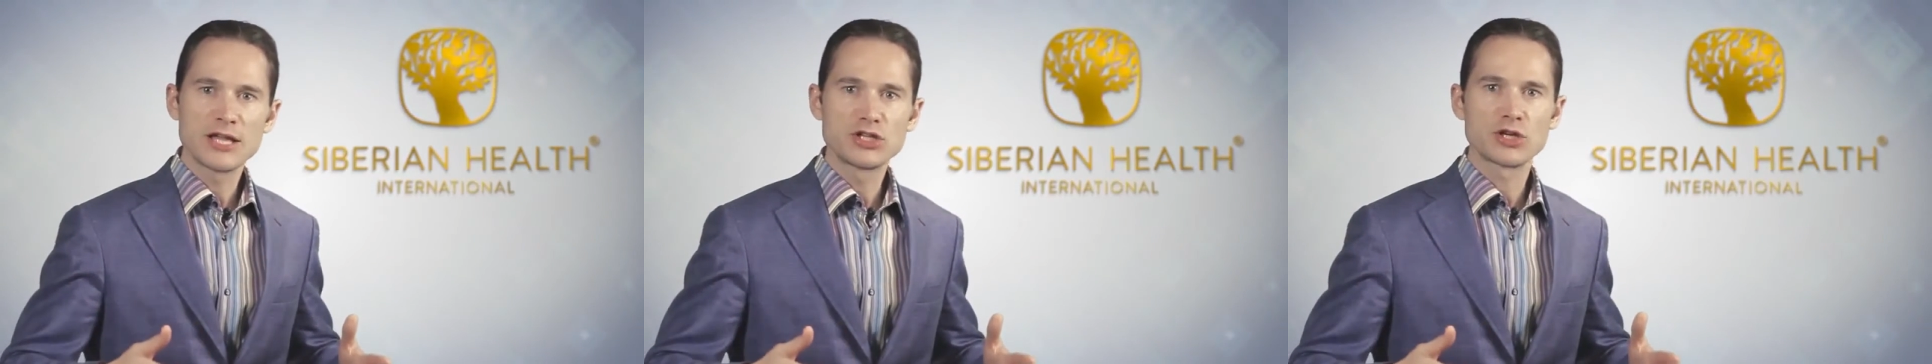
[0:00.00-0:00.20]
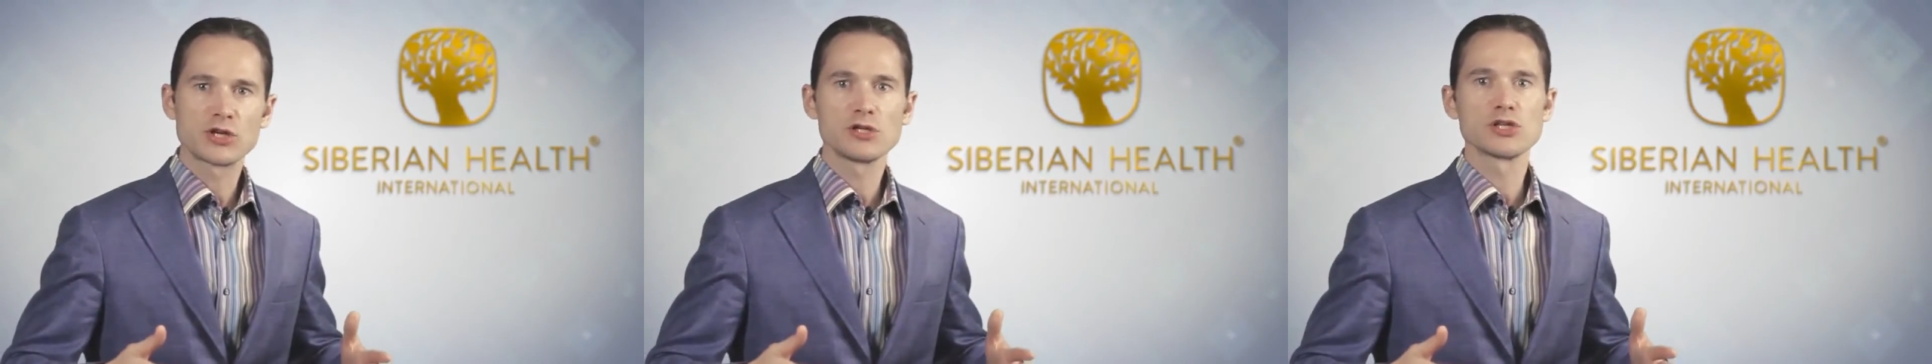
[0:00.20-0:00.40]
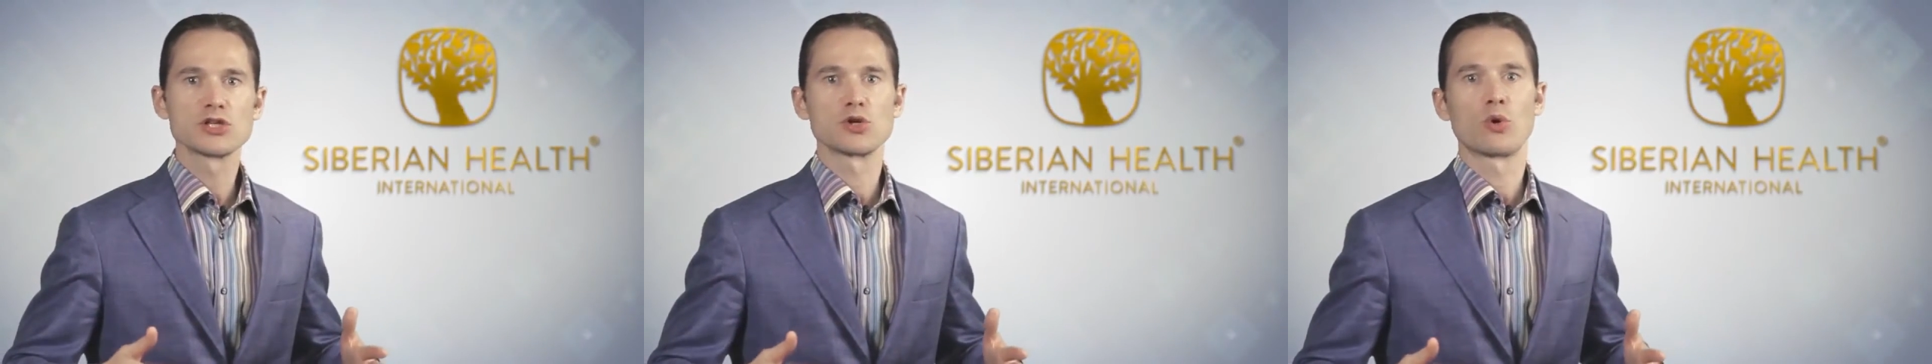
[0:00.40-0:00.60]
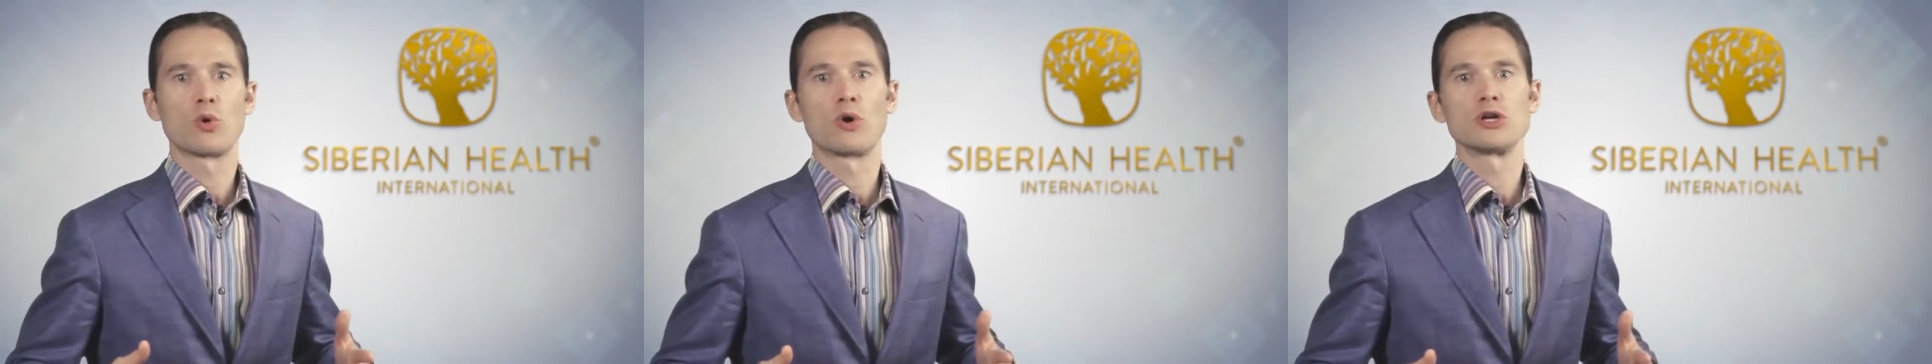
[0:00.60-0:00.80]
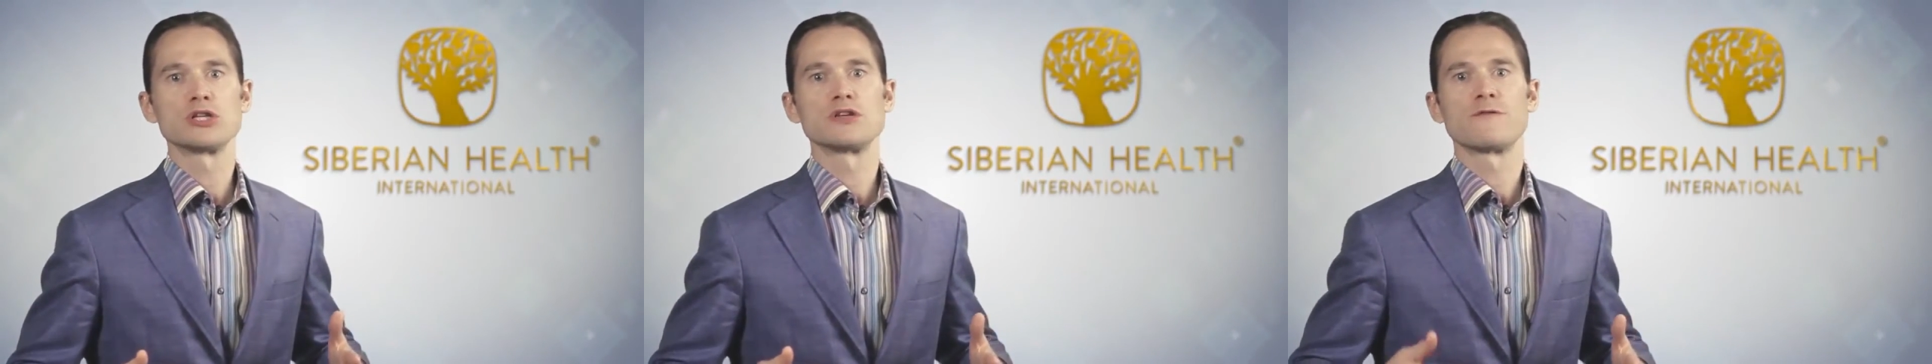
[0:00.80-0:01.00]
tự nhiên nhất
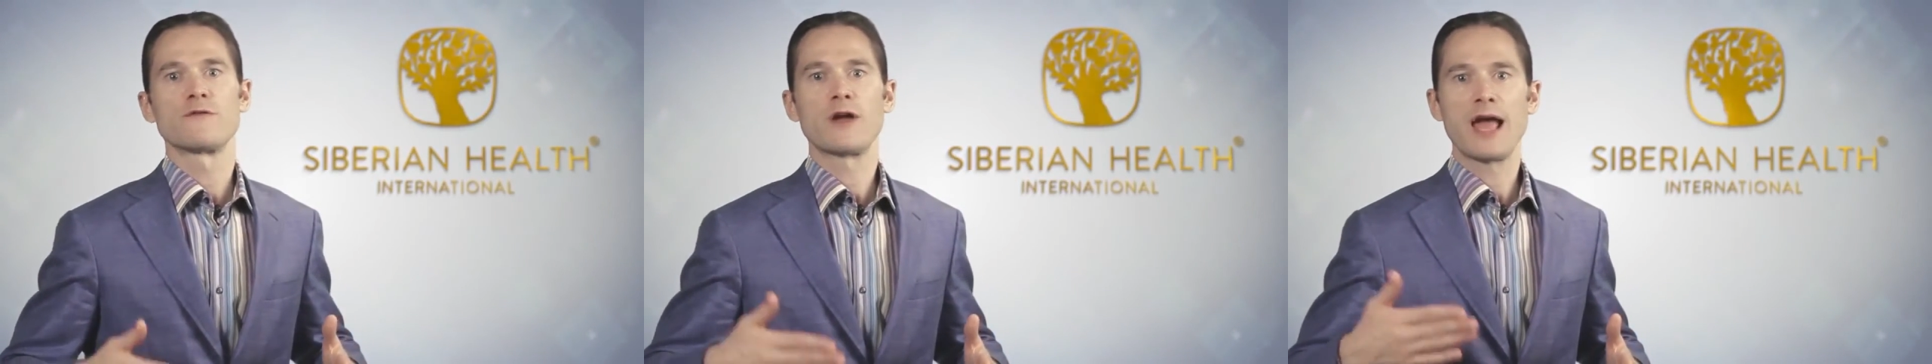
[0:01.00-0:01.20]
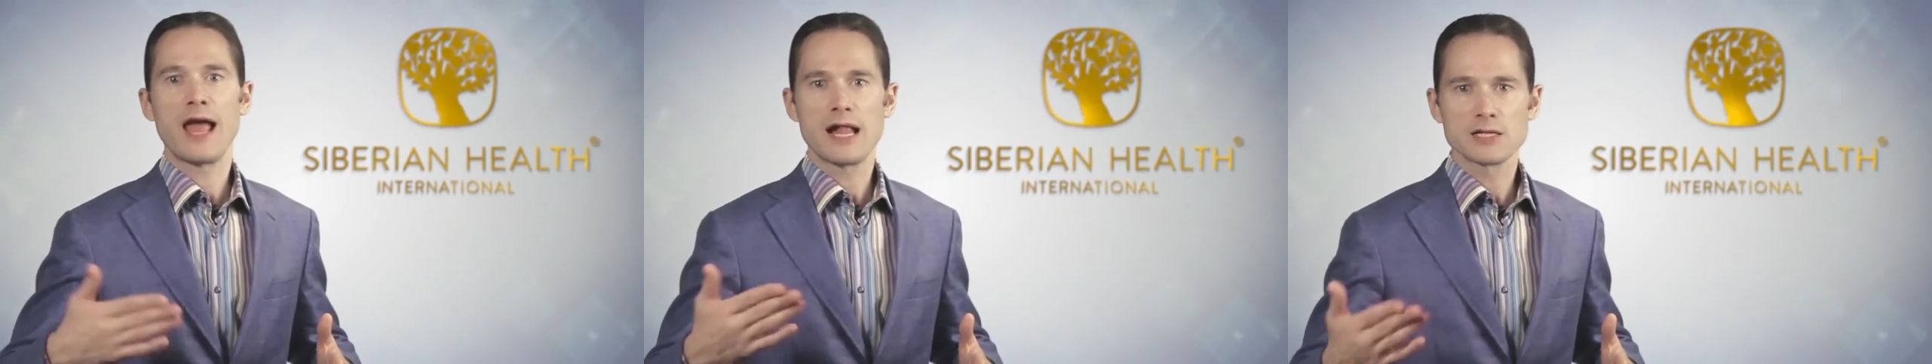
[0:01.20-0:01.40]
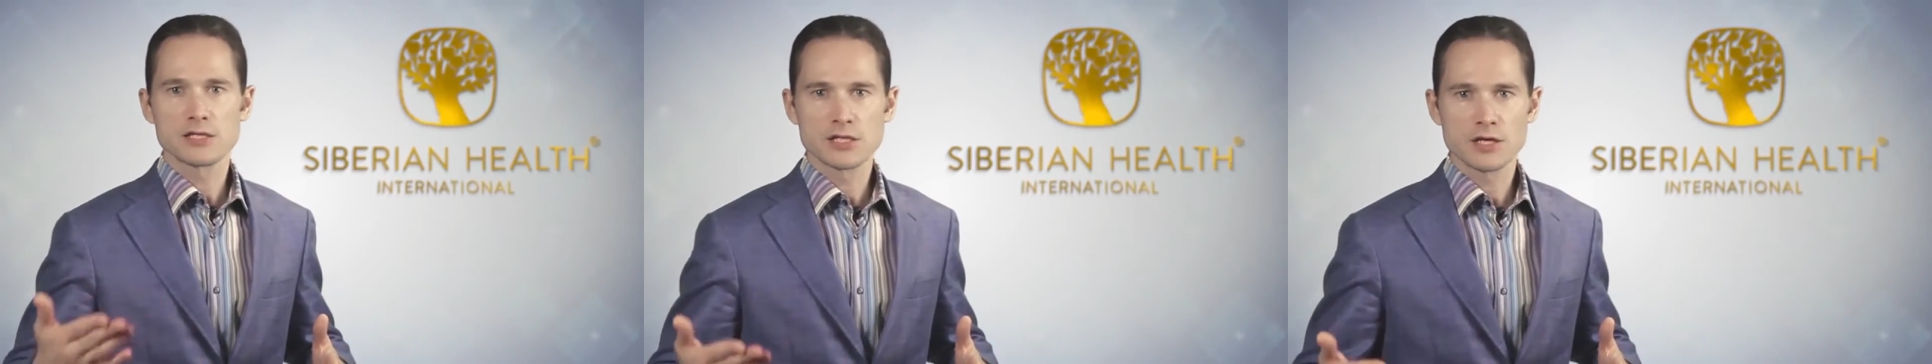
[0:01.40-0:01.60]
cho cơ thể